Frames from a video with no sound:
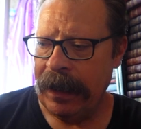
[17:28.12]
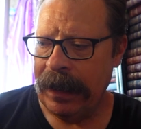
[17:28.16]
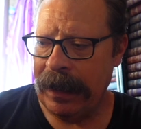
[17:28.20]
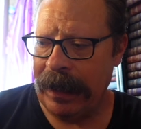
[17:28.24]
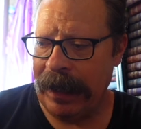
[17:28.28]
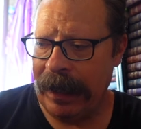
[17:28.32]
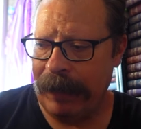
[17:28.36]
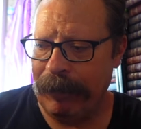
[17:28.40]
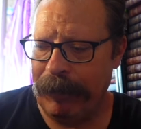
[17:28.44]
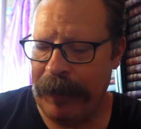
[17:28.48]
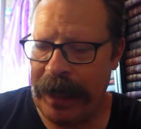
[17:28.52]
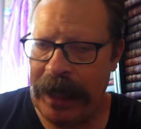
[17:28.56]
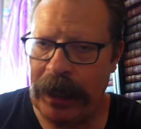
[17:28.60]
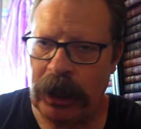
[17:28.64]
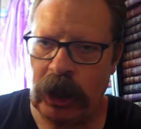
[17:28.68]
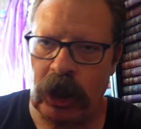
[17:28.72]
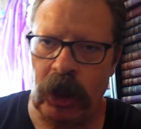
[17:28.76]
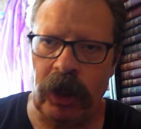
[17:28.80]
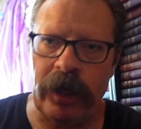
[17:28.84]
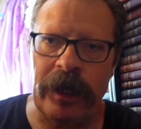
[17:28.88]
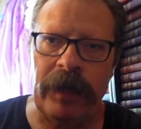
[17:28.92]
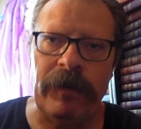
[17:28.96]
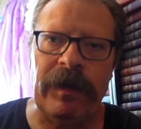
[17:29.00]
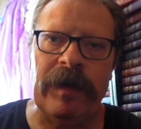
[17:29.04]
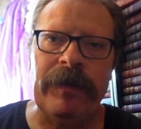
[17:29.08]
que
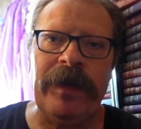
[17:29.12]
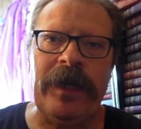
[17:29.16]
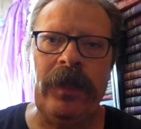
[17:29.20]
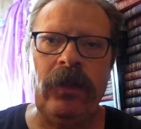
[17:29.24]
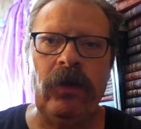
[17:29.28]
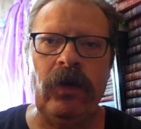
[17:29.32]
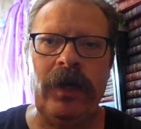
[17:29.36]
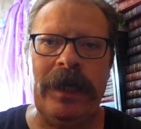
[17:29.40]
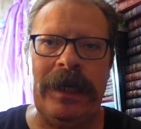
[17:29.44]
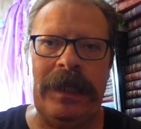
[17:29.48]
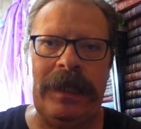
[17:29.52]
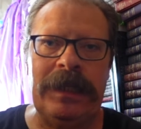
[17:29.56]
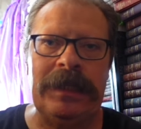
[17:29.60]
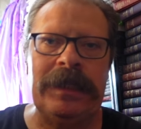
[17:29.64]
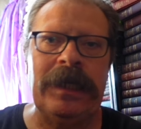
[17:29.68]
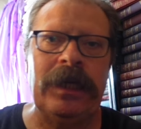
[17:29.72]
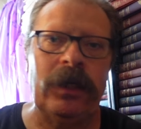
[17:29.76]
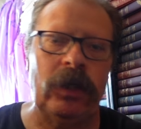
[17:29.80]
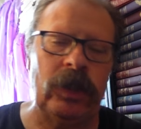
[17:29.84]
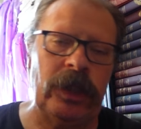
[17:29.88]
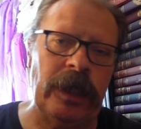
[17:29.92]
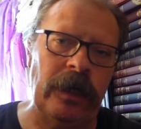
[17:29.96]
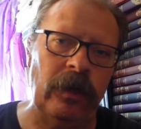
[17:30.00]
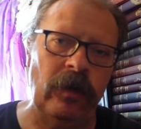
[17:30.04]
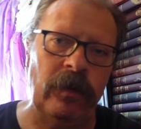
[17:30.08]
pienso que va a haber dos grandes
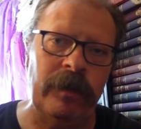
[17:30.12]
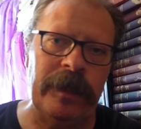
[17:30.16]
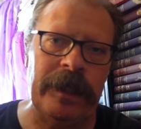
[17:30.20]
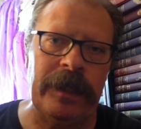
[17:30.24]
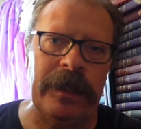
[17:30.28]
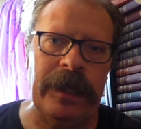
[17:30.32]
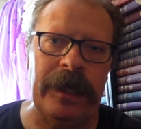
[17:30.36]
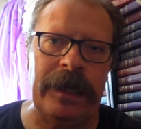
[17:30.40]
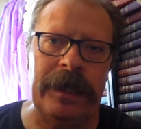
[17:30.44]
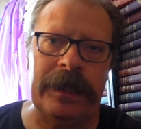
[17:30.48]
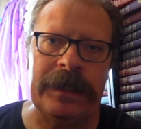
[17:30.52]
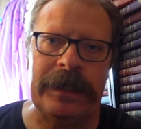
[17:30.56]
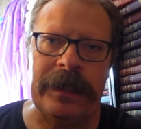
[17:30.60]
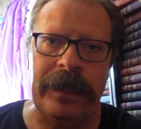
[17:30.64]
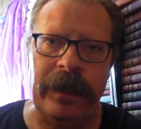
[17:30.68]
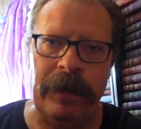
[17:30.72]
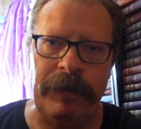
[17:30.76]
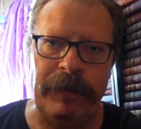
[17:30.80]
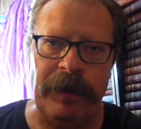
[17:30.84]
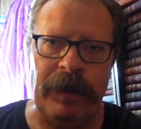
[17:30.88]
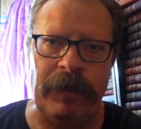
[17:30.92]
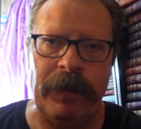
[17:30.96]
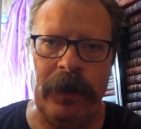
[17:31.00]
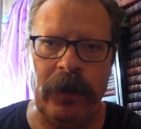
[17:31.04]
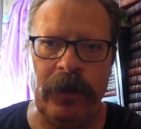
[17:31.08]
arcos argumentales,
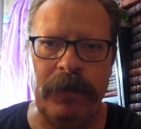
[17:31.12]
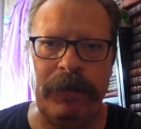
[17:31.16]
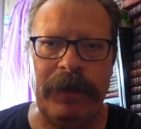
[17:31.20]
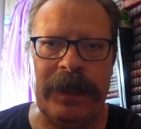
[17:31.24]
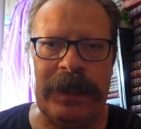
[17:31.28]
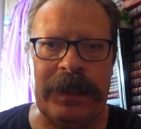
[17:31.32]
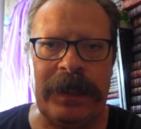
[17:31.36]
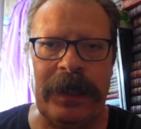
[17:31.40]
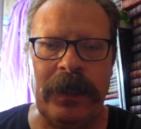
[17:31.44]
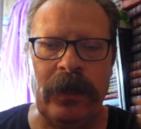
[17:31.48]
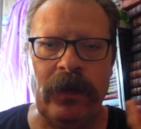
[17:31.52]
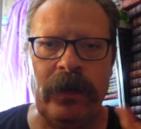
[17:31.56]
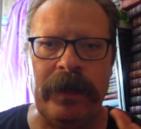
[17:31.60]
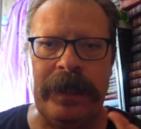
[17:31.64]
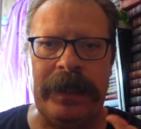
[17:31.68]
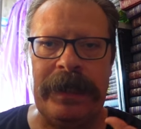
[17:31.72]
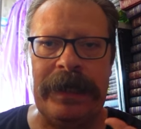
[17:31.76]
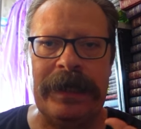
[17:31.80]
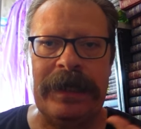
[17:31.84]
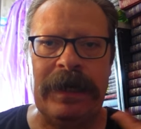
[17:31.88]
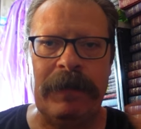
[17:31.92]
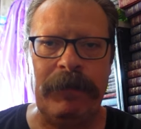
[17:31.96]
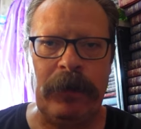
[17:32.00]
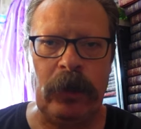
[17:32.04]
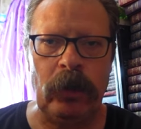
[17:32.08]
el primero expresado en
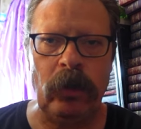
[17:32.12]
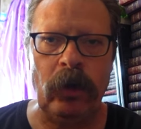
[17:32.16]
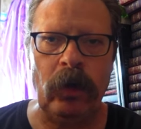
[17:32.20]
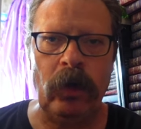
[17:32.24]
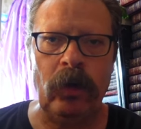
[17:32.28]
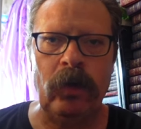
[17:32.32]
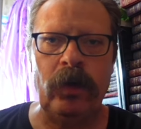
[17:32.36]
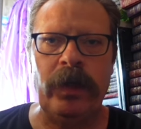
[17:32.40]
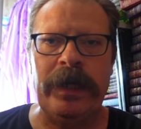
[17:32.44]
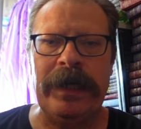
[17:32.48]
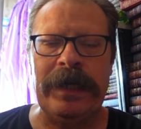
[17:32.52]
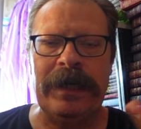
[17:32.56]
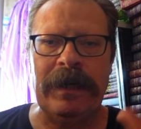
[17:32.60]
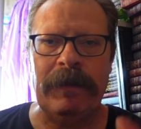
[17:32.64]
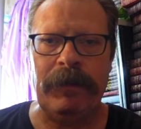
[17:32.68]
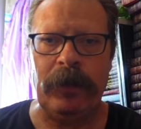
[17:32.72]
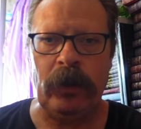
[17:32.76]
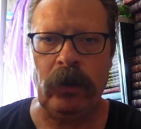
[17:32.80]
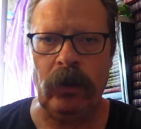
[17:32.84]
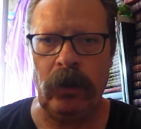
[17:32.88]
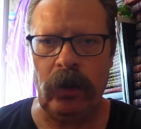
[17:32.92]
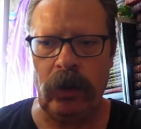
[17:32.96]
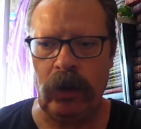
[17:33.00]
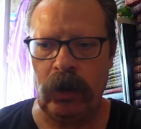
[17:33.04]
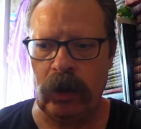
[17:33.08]
el capítulo 1 y el
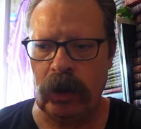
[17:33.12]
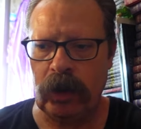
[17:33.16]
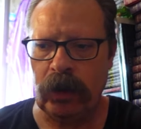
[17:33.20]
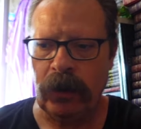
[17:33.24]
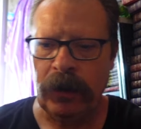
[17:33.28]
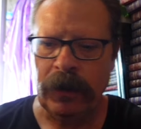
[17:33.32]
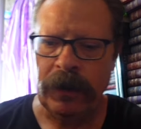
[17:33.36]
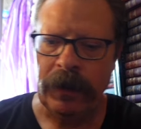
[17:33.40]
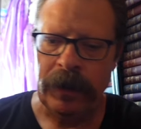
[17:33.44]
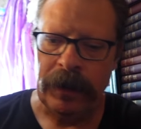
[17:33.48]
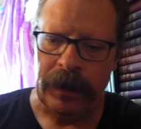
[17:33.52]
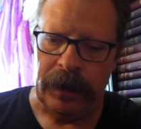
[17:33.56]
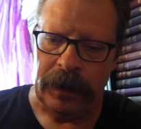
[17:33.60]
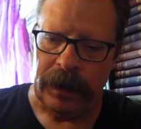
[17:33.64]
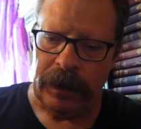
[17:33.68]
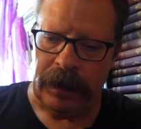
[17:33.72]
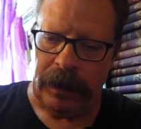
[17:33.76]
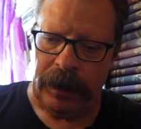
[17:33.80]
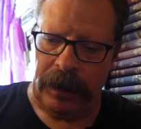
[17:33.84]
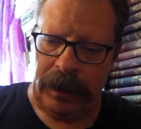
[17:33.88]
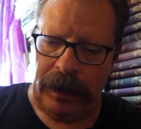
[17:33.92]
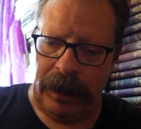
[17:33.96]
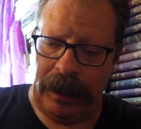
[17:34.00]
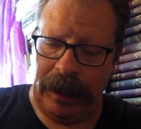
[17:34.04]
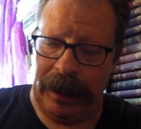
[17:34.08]
capítulo 2,
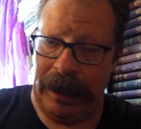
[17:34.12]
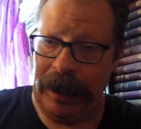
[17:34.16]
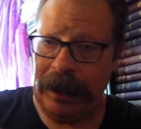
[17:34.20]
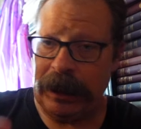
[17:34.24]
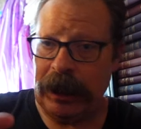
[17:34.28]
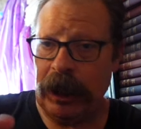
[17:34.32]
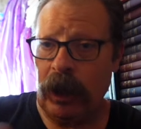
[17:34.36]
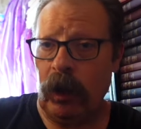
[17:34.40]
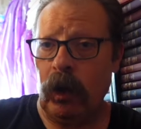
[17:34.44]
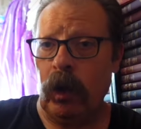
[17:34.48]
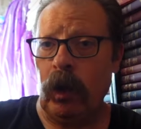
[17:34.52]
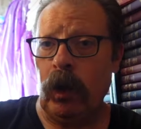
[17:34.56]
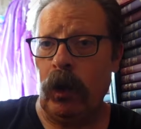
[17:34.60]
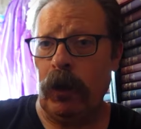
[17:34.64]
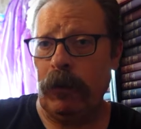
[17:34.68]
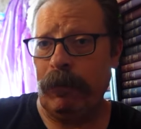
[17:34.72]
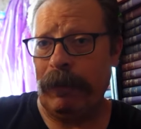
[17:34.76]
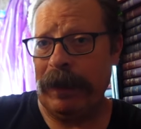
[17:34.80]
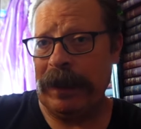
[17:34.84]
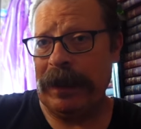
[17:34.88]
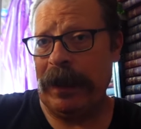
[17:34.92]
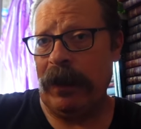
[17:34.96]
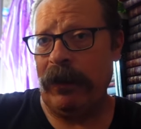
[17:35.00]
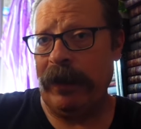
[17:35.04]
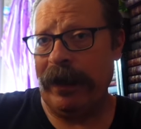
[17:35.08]
y el segundo
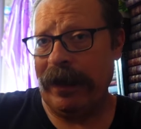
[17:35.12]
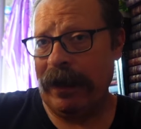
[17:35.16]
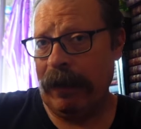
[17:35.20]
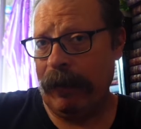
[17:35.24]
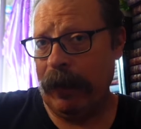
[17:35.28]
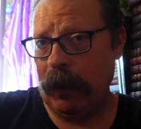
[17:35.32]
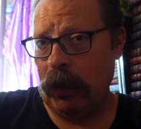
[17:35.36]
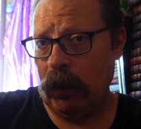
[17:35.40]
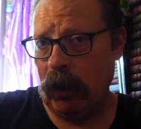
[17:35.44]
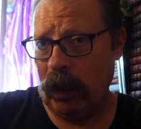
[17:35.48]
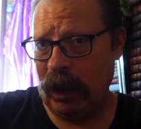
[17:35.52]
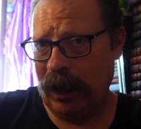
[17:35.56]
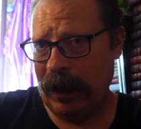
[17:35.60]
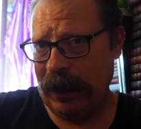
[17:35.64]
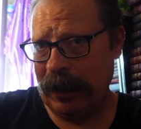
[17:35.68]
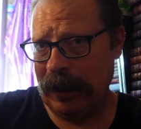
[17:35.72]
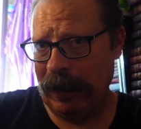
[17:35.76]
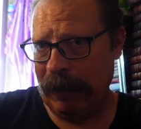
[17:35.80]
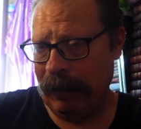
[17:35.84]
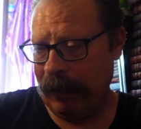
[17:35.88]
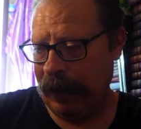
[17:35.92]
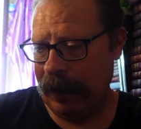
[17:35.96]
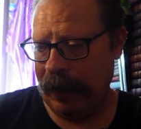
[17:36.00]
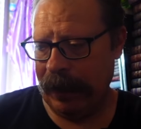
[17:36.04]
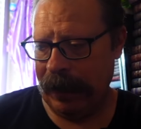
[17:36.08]
expresado en el capítulo 3
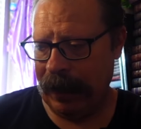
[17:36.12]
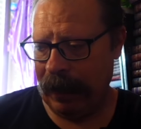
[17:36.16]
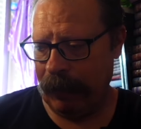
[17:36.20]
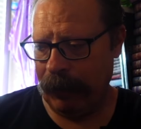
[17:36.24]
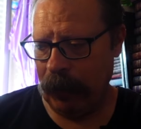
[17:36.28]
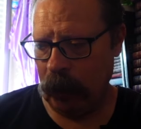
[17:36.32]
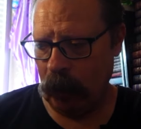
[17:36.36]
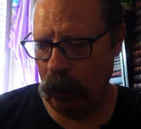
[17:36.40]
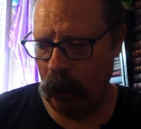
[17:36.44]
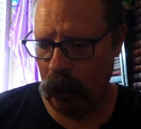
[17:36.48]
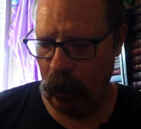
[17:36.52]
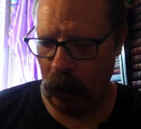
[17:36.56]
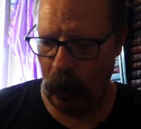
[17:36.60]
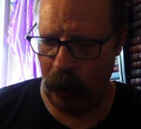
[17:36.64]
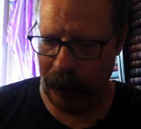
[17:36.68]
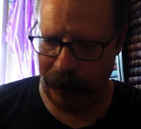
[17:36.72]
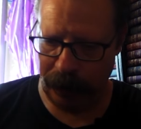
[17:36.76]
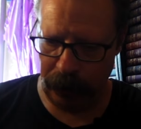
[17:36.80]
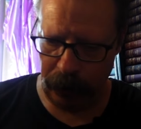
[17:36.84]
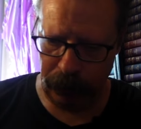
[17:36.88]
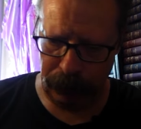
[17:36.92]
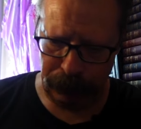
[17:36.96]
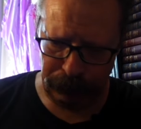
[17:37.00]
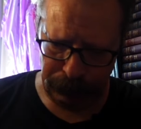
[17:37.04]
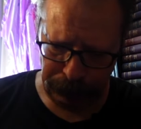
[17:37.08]
y el capítulo
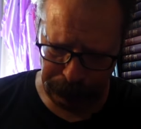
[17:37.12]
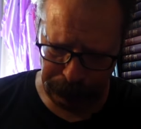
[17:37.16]
4.